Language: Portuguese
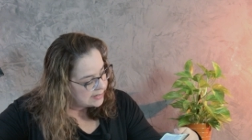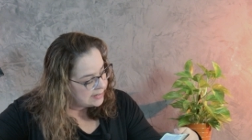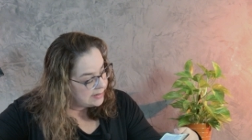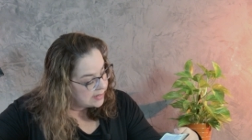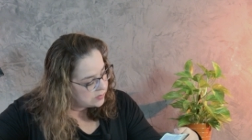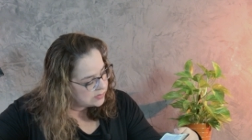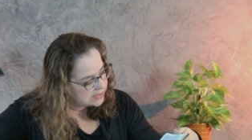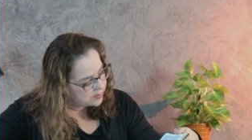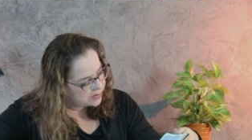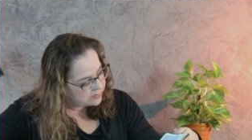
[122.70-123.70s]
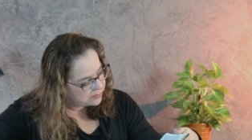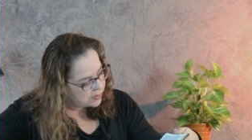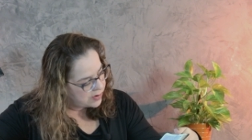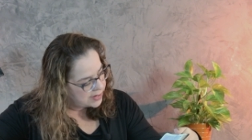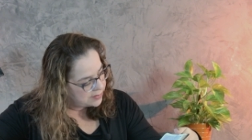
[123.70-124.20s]
Não se
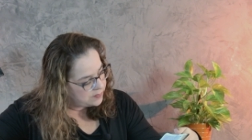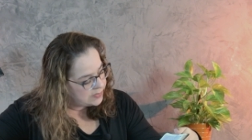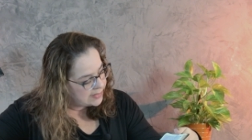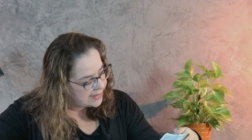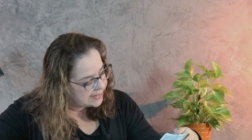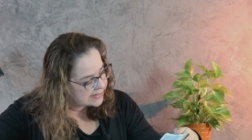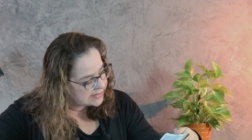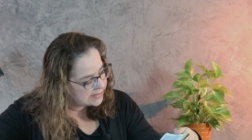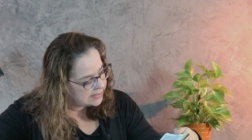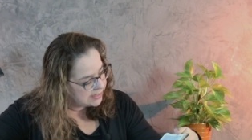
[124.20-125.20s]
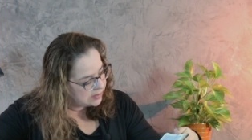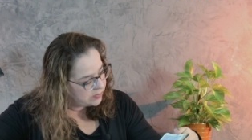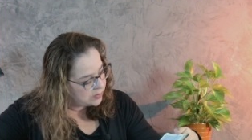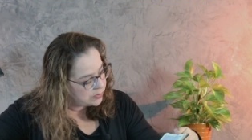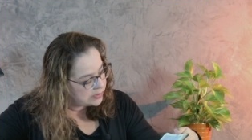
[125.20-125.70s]
apavore, nem
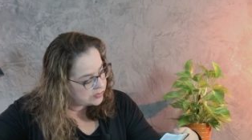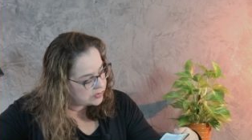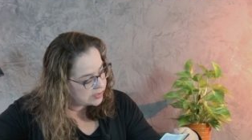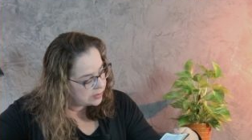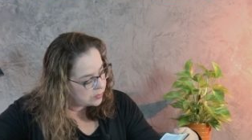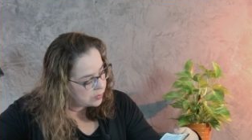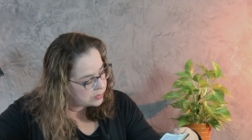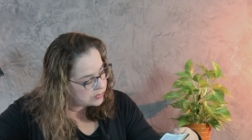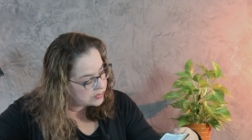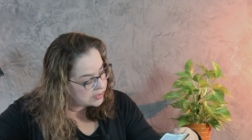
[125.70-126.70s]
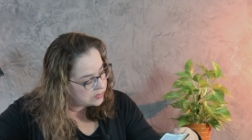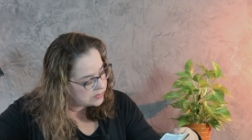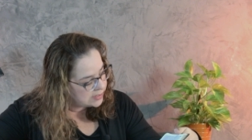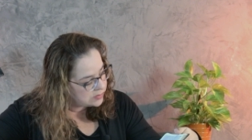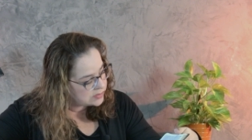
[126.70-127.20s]
desanime, pois o Senhor, o seu
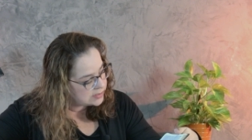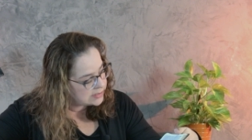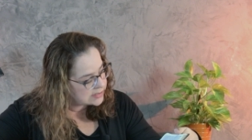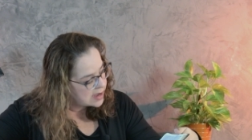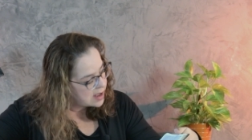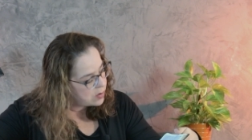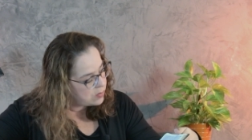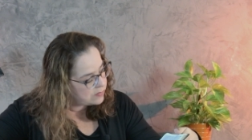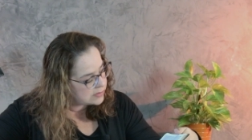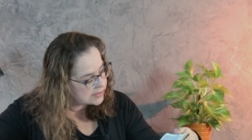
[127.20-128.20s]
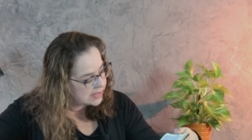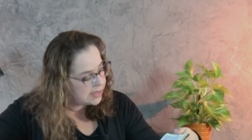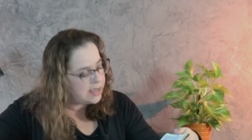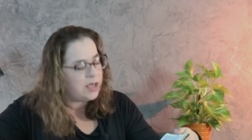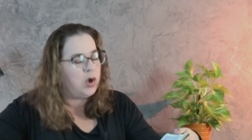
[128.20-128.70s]
Deus, estará com
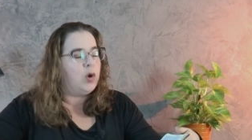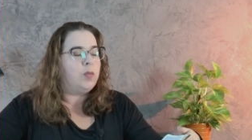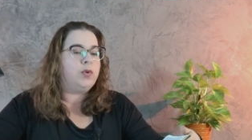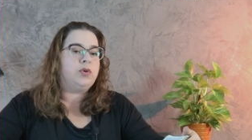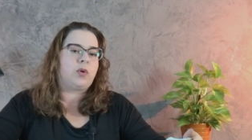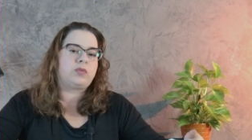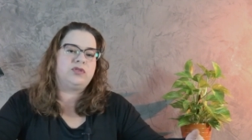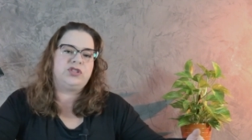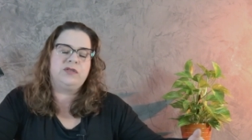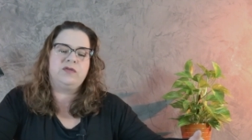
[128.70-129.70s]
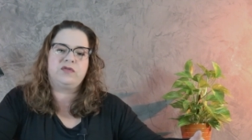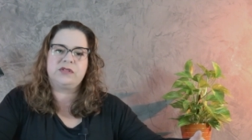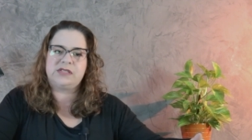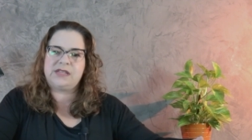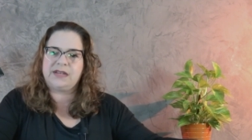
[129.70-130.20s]
você por onde
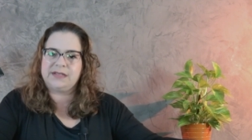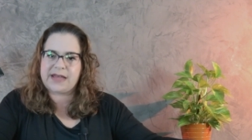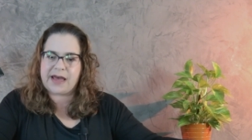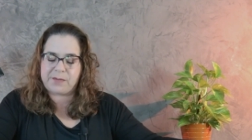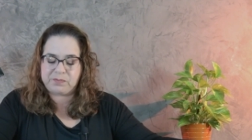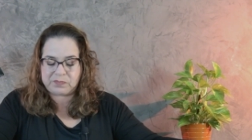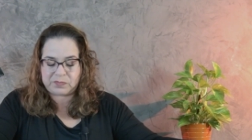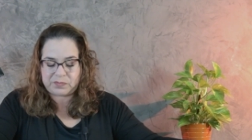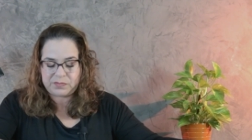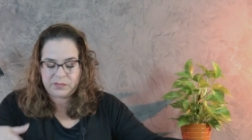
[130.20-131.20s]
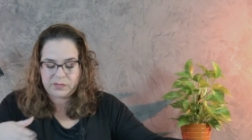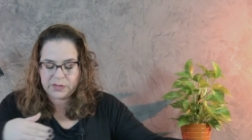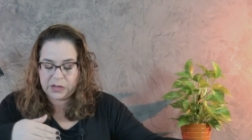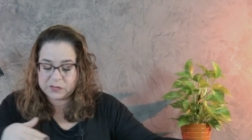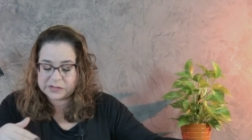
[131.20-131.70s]
você andar.
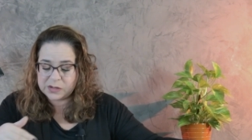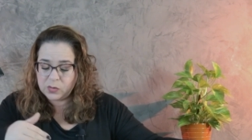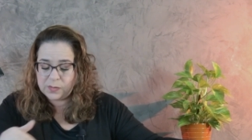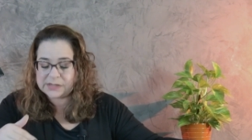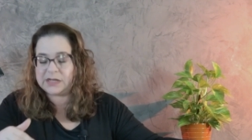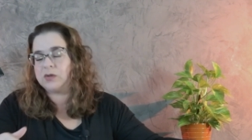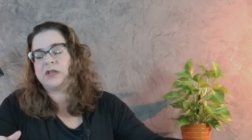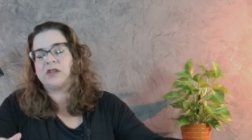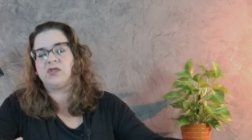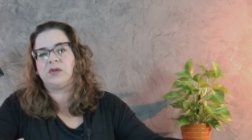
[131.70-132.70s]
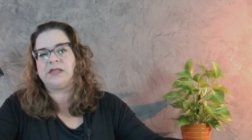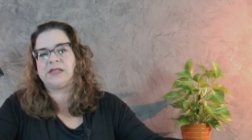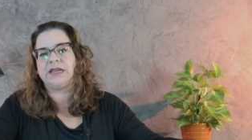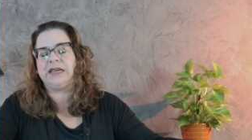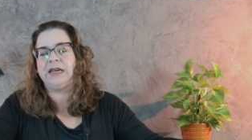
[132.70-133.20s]
Eu fiz algumas anotações
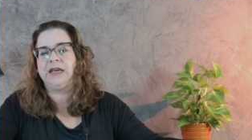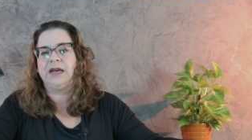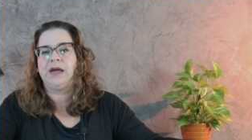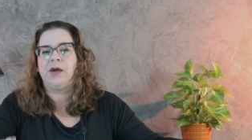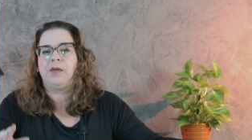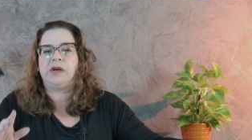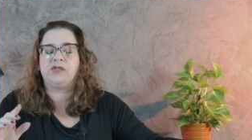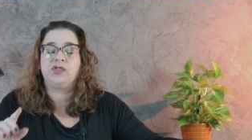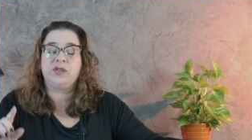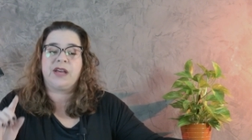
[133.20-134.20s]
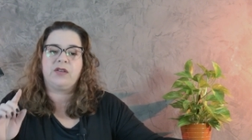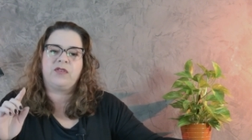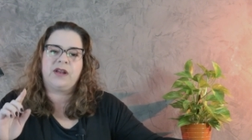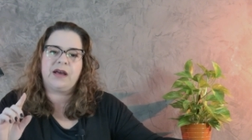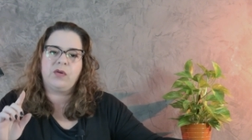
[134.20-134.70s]
aqui, mas hoje eu quero
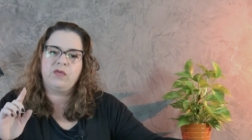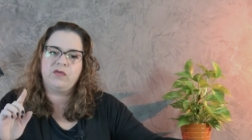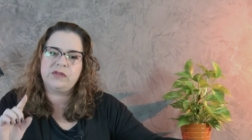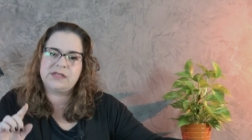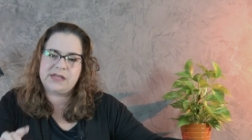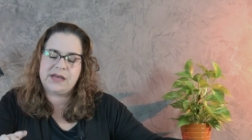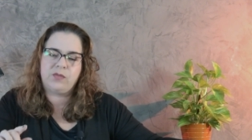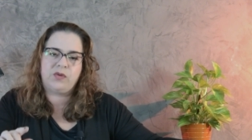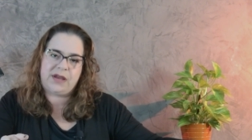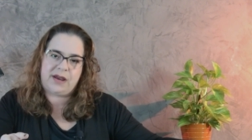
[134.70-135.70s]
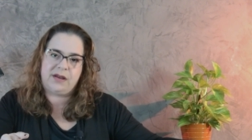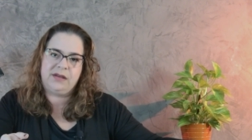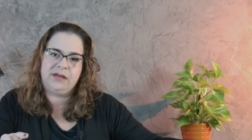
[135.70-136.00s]
falar com você, mulher,